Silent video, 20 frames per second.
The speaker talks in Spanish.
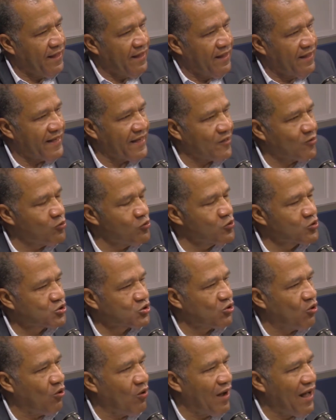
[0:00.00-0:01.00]

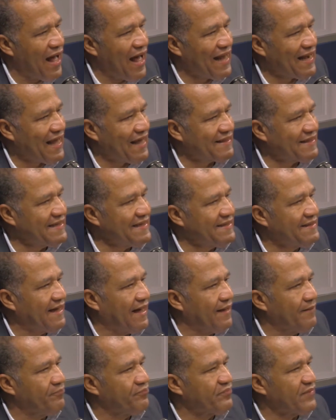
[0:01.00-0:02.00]
recurso a la
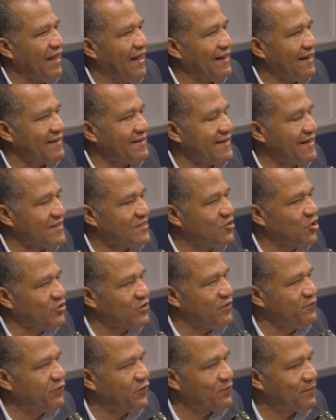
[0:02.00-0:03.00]
DIDA, a la Dirección
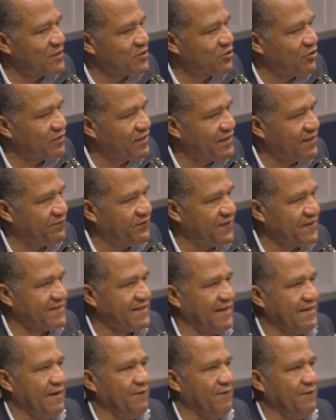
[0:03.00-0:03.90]
de Información y Defensa del